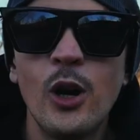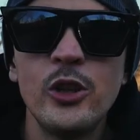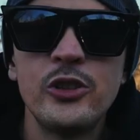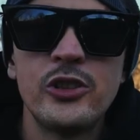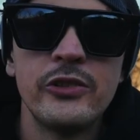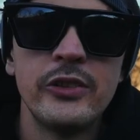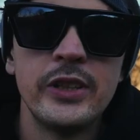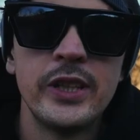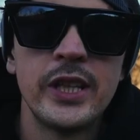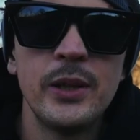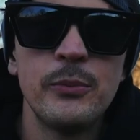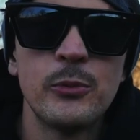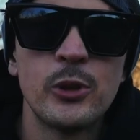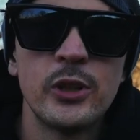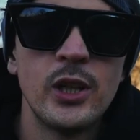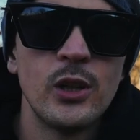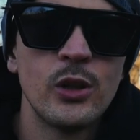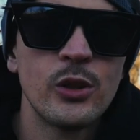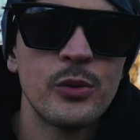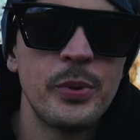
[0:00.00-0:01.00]
Oggi vedremo
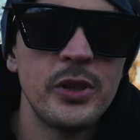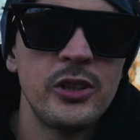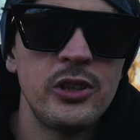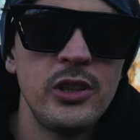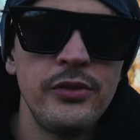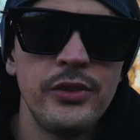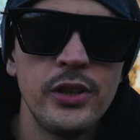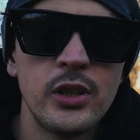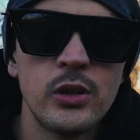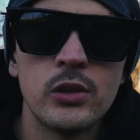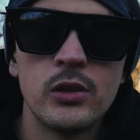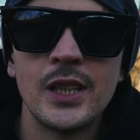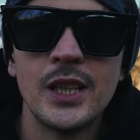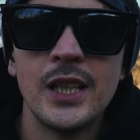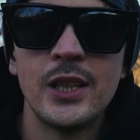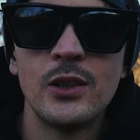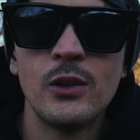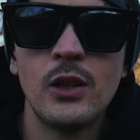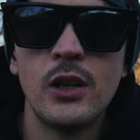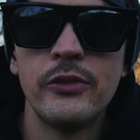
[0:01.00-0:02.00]
nello specifico
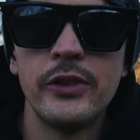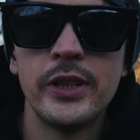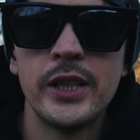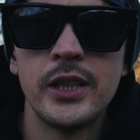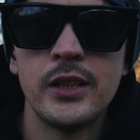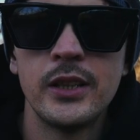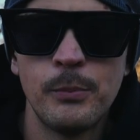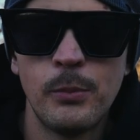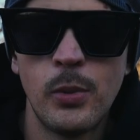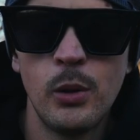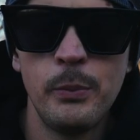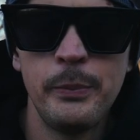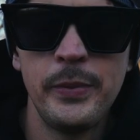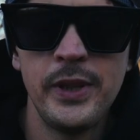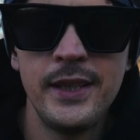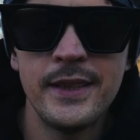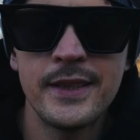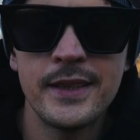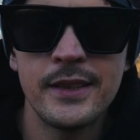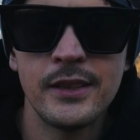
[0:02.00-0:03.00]
le nuove
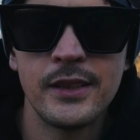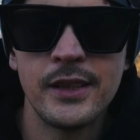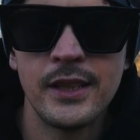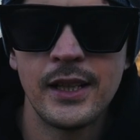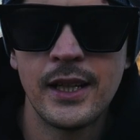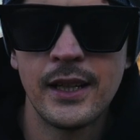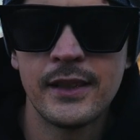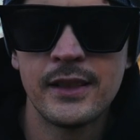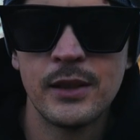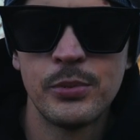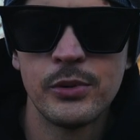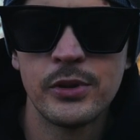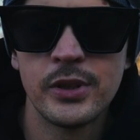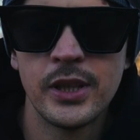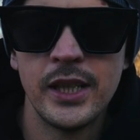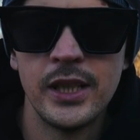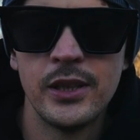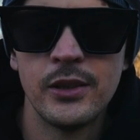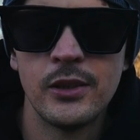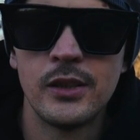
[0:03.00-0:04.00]
bobbins in casa
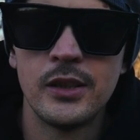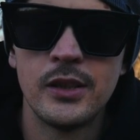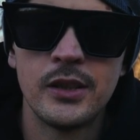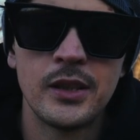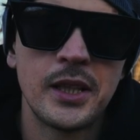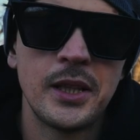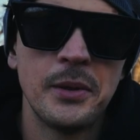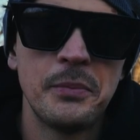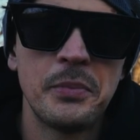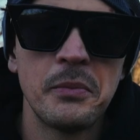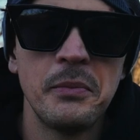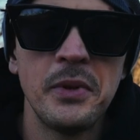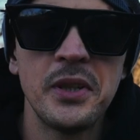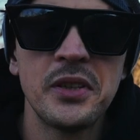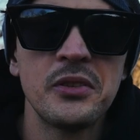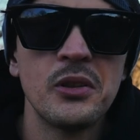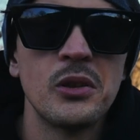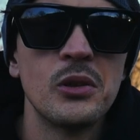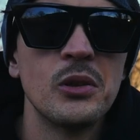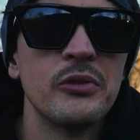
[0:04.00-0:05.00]
Poseidon che per me
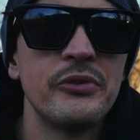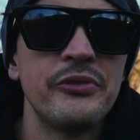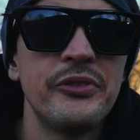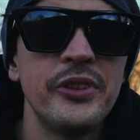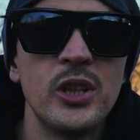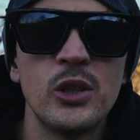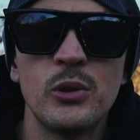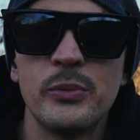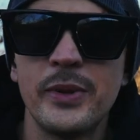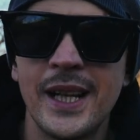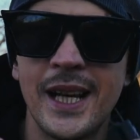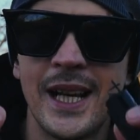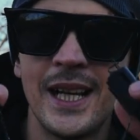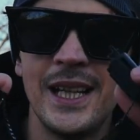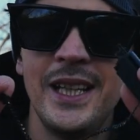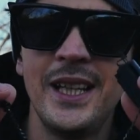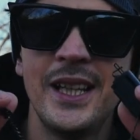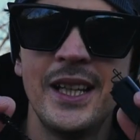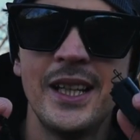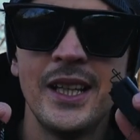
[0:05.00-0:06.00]
sono
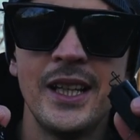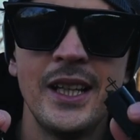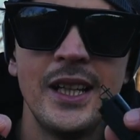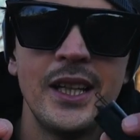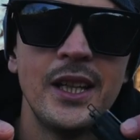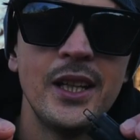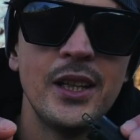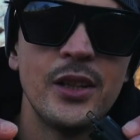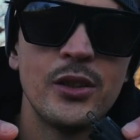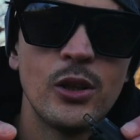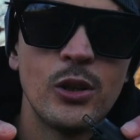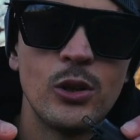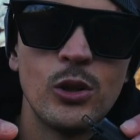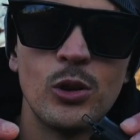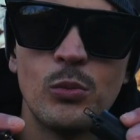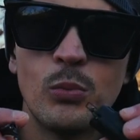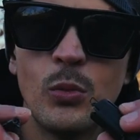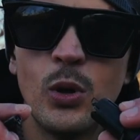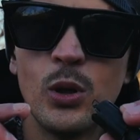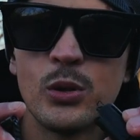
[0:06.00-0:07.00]
fenomenali,
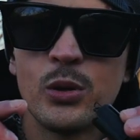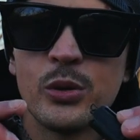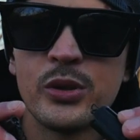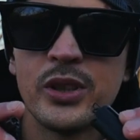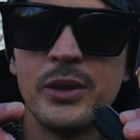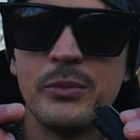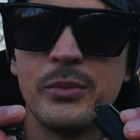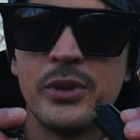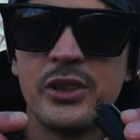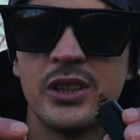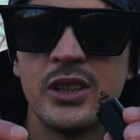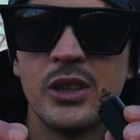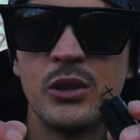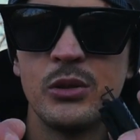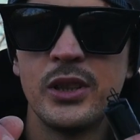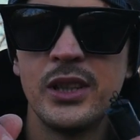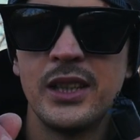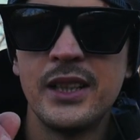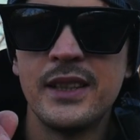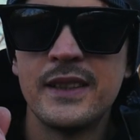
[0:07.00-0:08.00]
sono molto semplici da
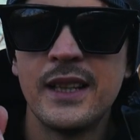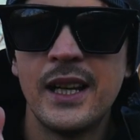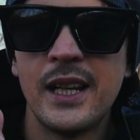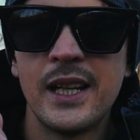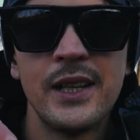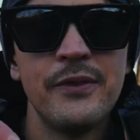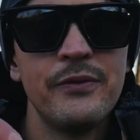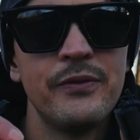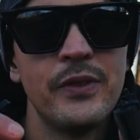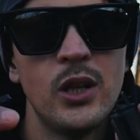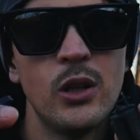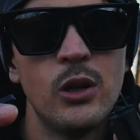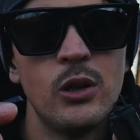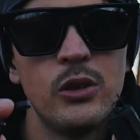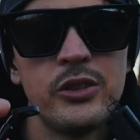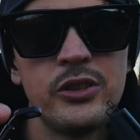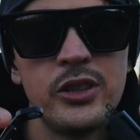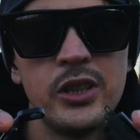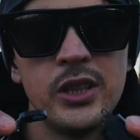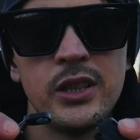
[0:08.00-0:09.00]
utilizzare,
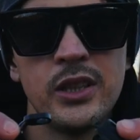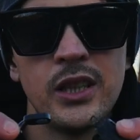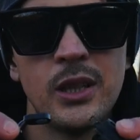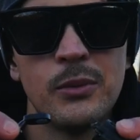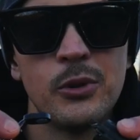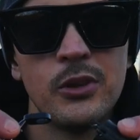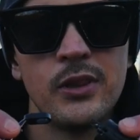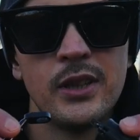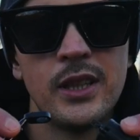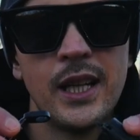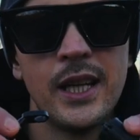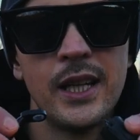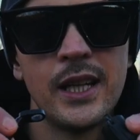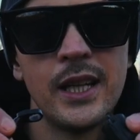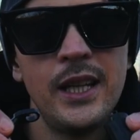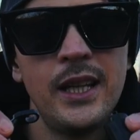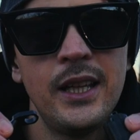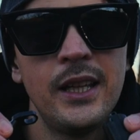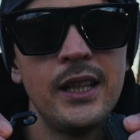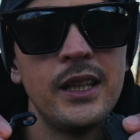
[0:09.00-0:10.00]
veloci da
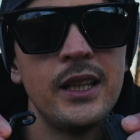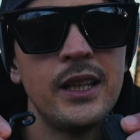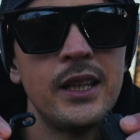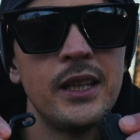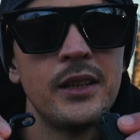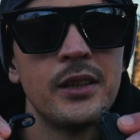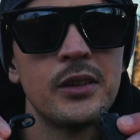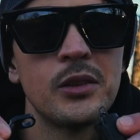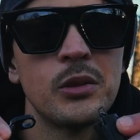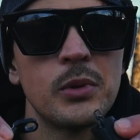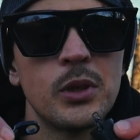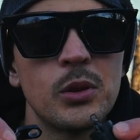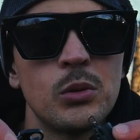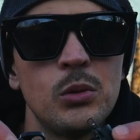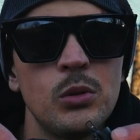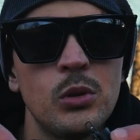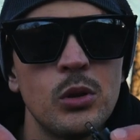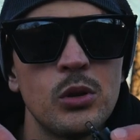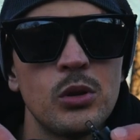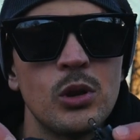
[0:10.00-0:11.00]
montare e
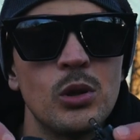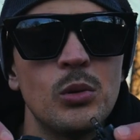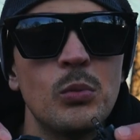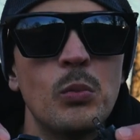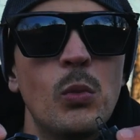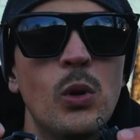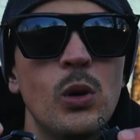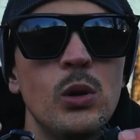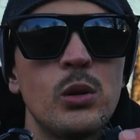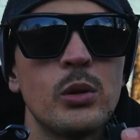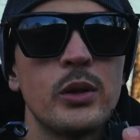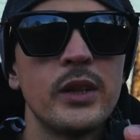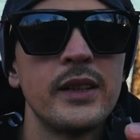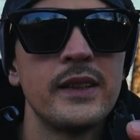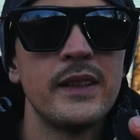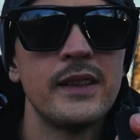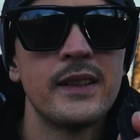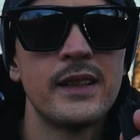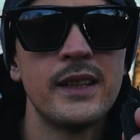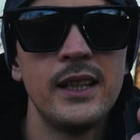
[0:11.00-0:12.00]
soprattutto sono molto
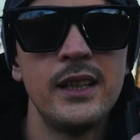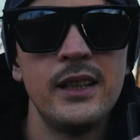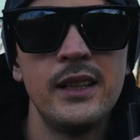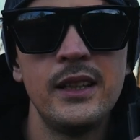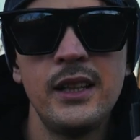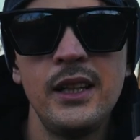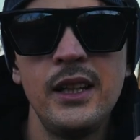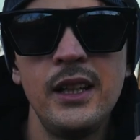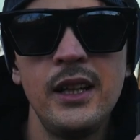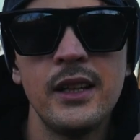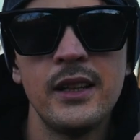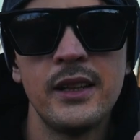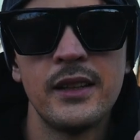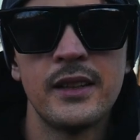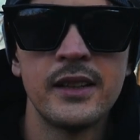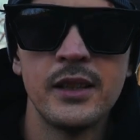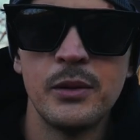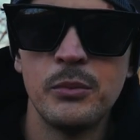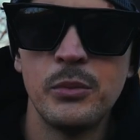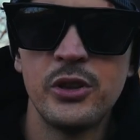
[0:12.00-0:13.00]
resistenti e
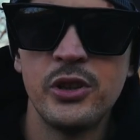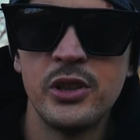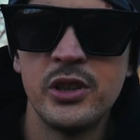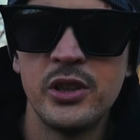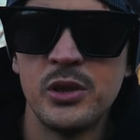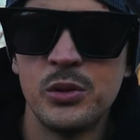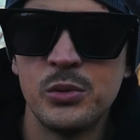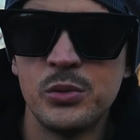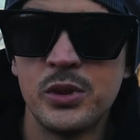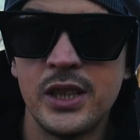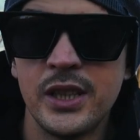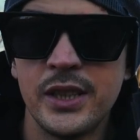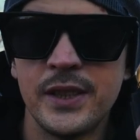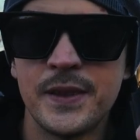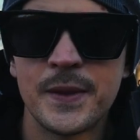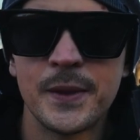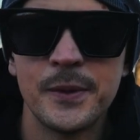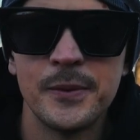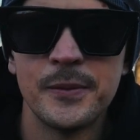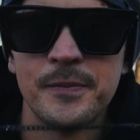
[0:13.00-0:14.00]
semplici
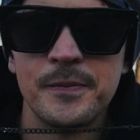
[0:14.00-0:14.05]
nell'utilizzo.